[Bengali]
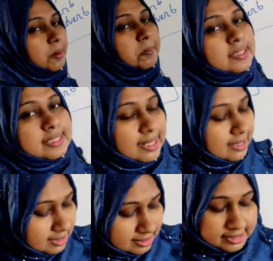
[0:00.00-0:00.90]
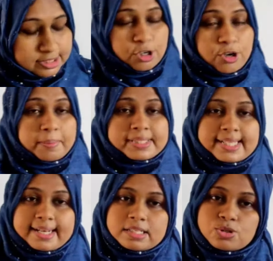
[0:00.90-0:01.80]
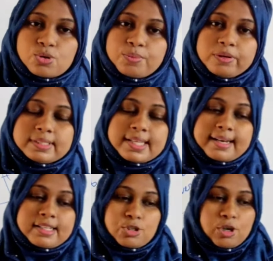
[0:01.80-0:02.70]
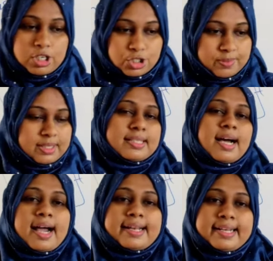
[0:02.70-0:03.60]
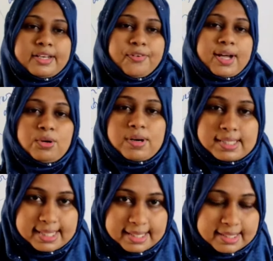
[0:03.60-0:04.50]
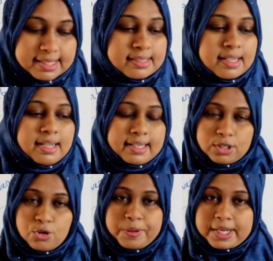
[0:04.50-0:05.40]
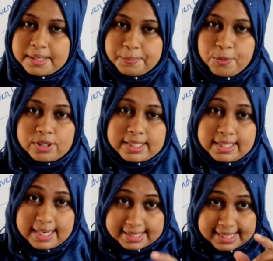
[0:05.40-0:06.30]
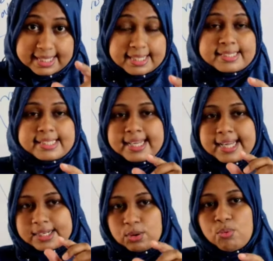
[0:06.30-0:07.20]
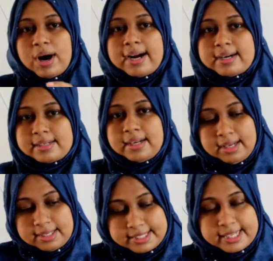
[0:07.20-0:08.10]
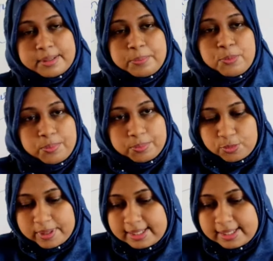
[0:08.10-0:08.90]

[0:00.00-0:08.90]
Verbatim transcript: জানি যে যখন আমরা সেন্টেন্স করব সেন্টেন্স করার সময় যে আইডেন্টিফাই করা সেন্টেন্স এটা খুব একটা ইম্পর্টেন্ট সেন্টেন্স থেকে একটা ওয়ার্ড তোমাদের